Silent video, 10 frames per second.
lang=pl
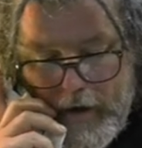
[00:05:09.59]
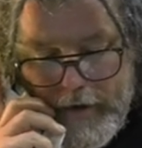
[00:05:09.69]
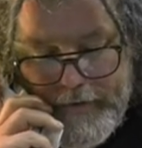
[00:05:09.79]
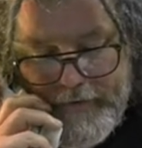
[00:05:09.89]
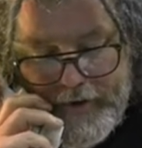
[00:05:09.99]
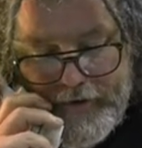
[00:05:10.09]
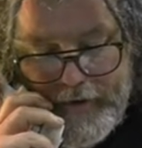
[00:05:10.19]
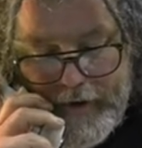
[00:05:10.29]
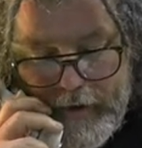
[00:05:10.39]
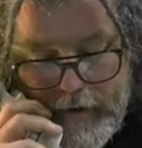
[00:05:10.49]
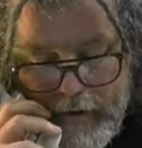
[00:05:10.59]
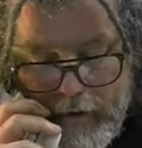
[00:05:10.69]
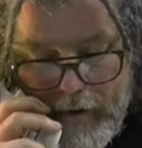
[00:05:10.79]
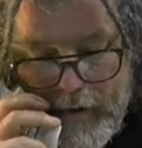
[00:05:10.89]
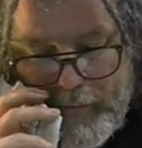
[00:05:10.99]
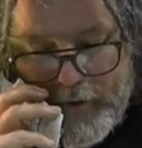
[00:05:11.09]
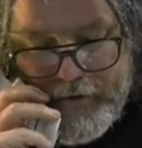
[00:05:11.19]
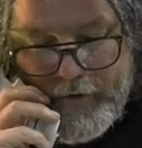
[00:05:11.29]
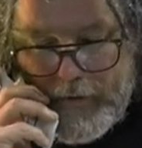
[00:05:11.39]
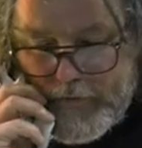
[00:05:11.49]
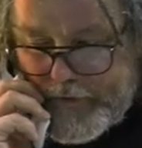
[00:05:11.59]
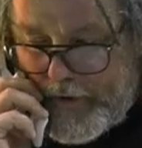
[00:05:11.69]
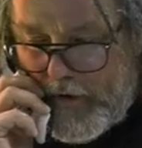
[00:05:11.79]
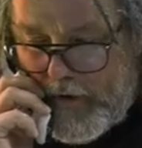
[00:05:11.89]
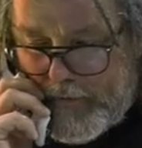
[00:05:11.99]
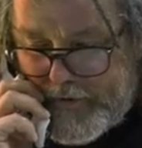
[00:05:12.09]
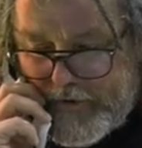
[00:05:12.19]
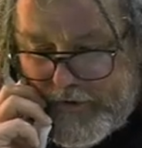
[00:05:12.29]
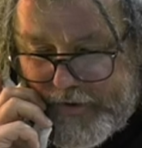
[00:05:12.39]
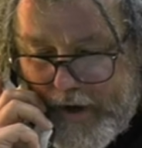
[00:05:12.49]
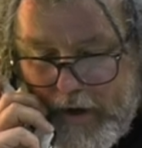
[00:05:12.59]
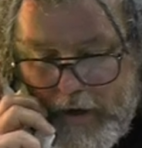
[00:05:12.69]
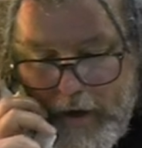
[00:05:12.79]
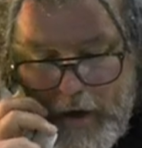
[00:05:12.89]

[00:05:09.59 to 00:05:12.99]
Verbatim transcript: i wyślij y, pocztą do ministra